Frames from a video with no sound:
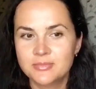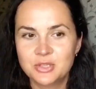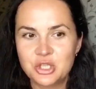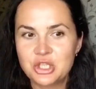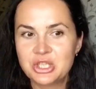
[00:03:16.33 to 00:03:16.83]

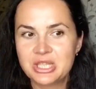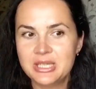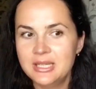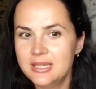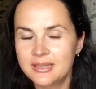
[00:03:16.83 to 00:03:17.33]

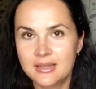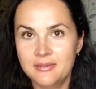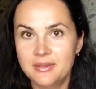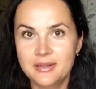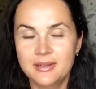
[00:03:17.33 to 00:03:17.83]
4,
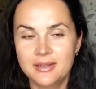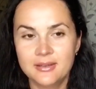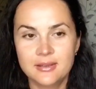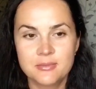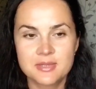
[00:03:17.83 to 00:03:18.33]
наверное, я
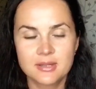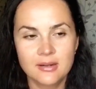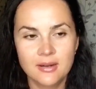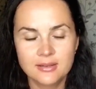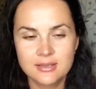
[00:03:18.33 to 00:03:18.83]
там
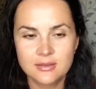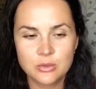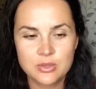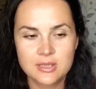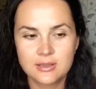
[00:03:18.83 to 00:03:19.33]
зака
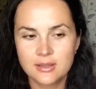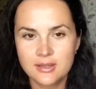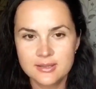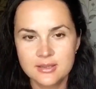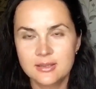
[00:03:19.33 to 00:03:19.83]
делаю
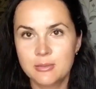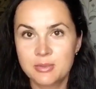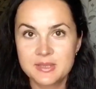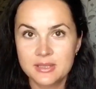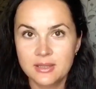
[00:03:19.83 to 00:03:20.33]
заказы на
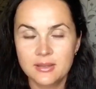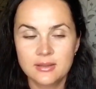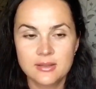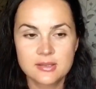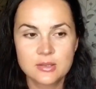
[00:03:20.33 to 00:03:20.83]

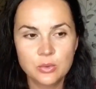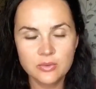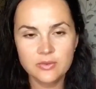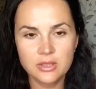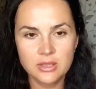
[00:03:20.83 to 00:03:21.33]
постоянной
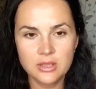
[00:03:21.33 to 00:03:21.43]
основе